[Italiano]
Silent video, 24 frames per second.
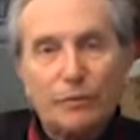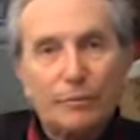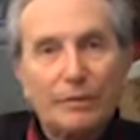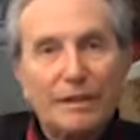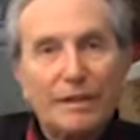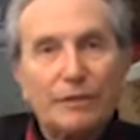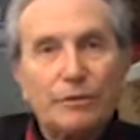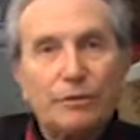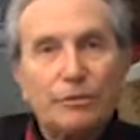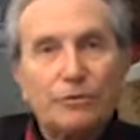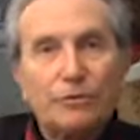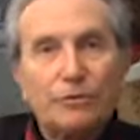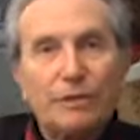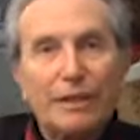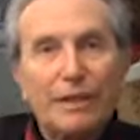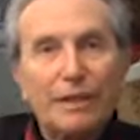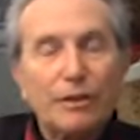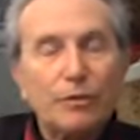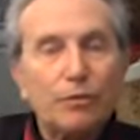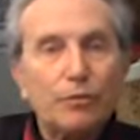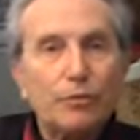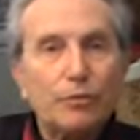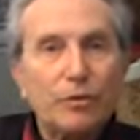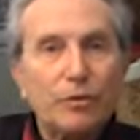ma è così.
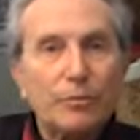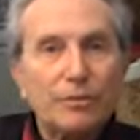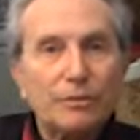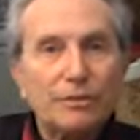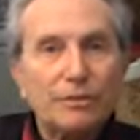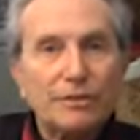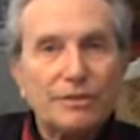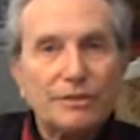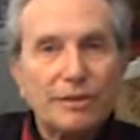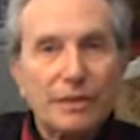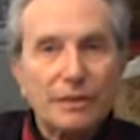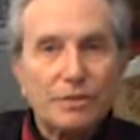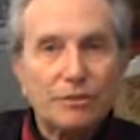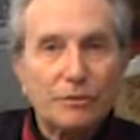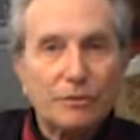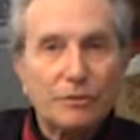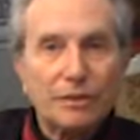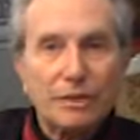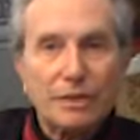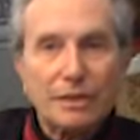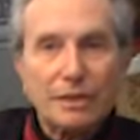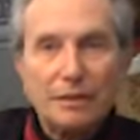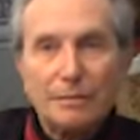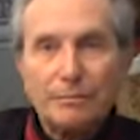Era un uomo di
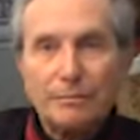straordinaria